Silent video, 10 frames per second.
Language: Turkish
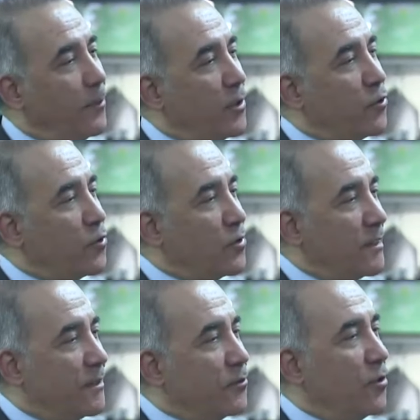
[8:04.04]
500
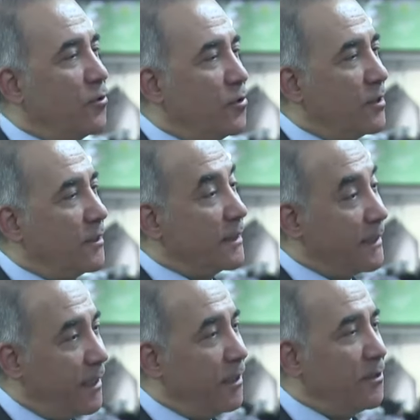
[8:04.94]
liralık, 400 liralık
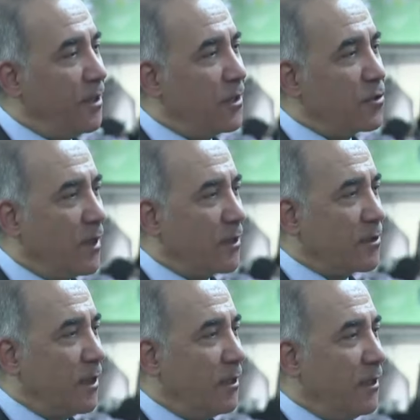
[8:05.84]
neye ihtiyacı
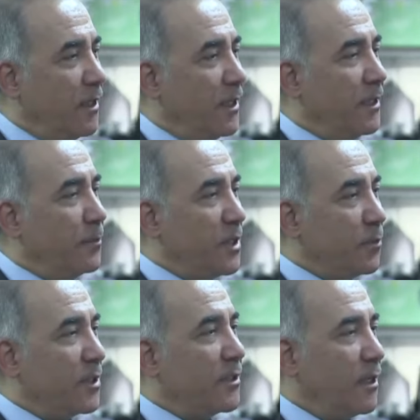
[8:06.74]
varsa bir
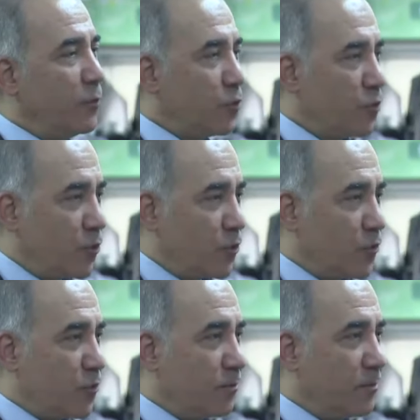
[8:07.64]
miktar
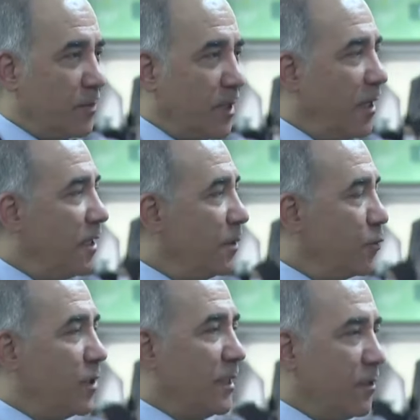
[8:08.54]
yüklüyoruz. Aile
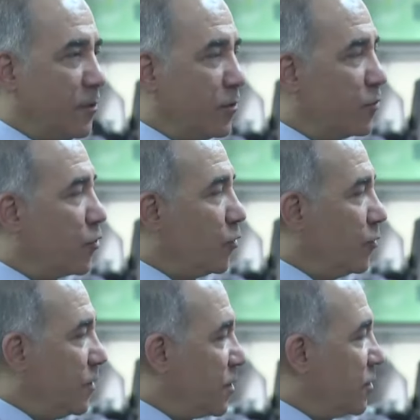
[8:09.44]
buraya geliyor,
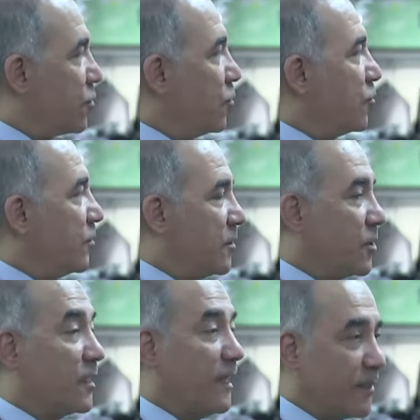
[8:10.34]
çoluğu için, çocuğu
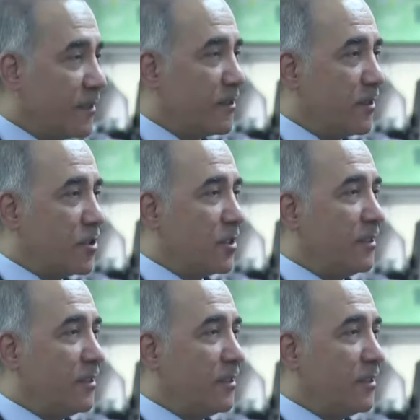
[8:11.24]
için, kendisi için